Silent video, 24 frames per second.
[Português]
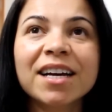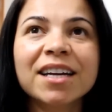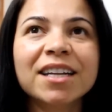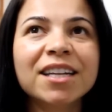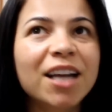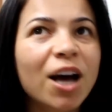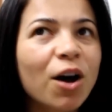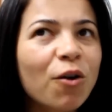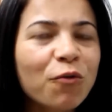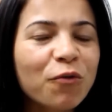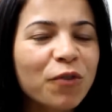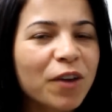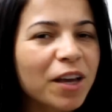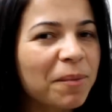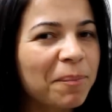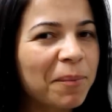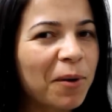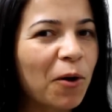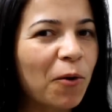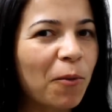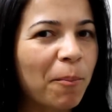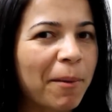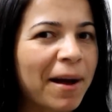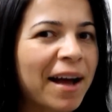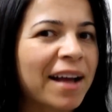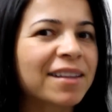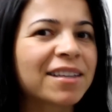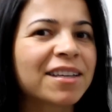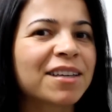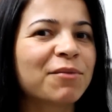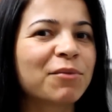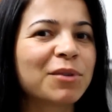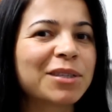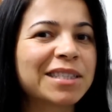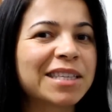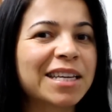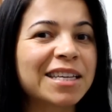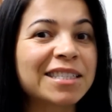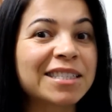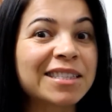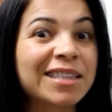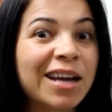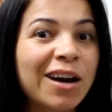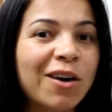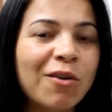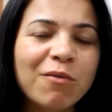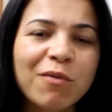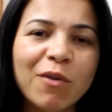Não fique preocupado que vocês
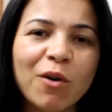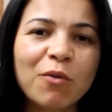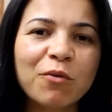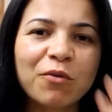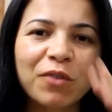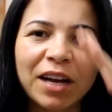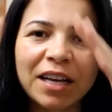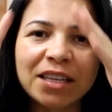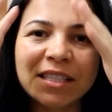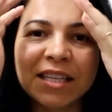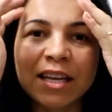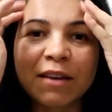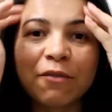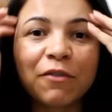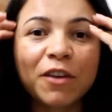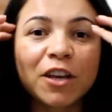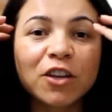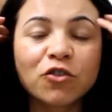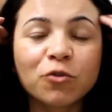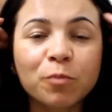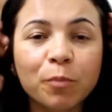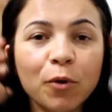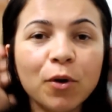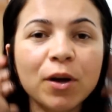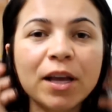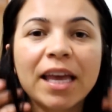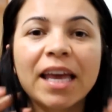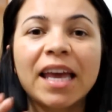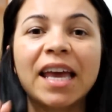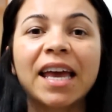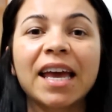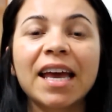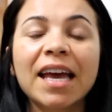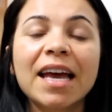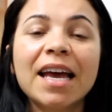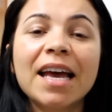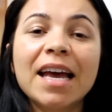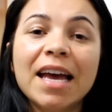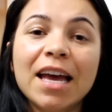não vão ficar sem vídeo, por quê?